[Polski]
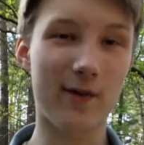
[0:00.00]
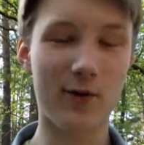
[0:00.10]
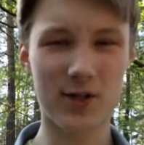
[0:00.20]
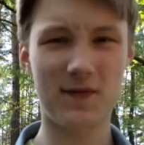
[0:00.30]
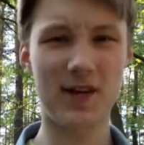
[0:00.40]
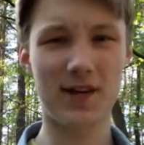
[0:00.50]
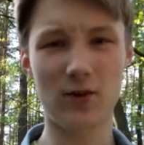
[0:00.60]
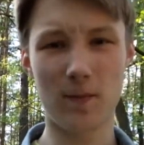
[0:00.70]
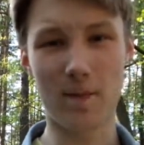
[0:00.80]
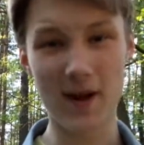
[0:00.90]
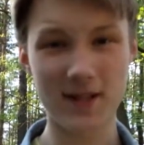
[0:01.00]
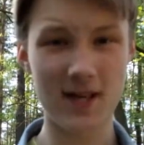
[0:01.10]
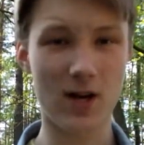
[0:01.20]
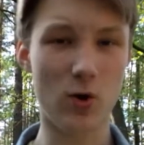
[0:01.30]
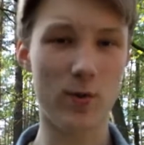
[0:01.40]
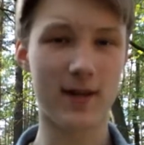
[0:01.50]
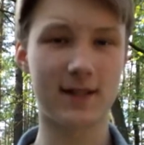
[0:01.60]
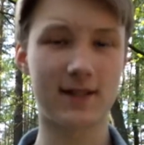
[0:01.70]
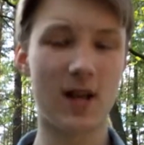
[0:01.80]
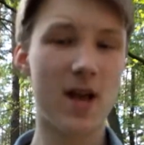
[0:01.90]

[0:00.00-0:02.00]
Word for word: w rozwijaniu pasji, jaką jest